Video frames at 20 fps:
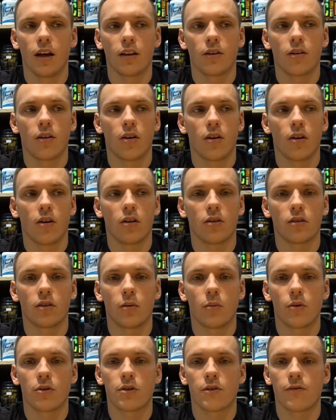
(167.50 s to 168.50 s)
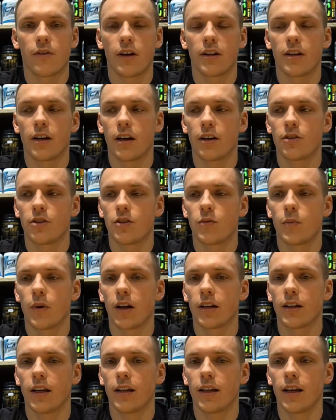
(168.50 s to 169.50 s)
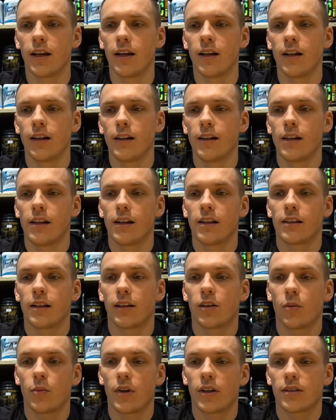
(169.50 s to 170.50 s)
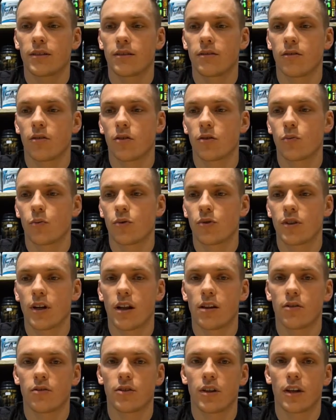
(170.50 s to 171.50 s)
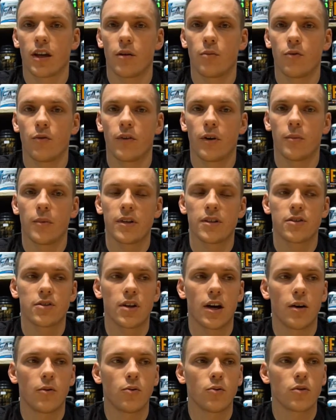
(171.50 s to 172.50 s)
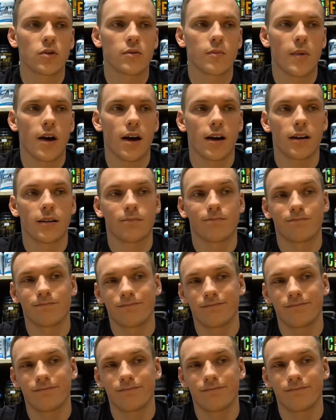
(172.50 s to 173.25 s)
to, to może fajnie gasić pragnienie. Natomiast no, rozpuszczalność, tak jak mówię, bez szału, smak.